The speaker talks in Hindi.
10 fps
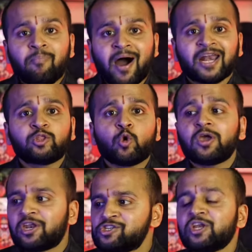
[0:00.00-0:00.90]
भारत को एक
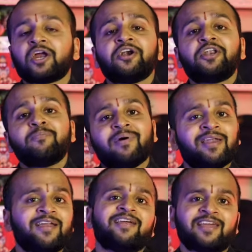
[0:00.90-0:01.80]
क्रिश्चियन कंट्री
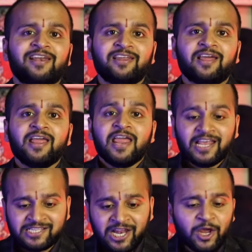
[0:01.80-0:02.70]
बनाने के लिए
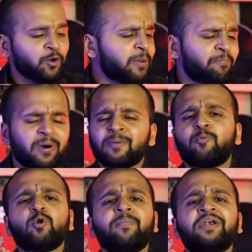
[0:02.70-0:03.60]
इसलिए इन्होंने
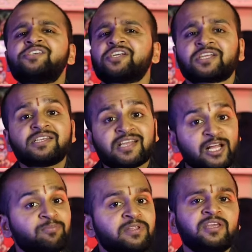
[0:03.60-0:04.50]
भरपूर ब्रिटिशर्स का साथ
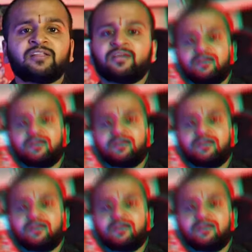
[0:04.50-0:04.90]
भी दिया था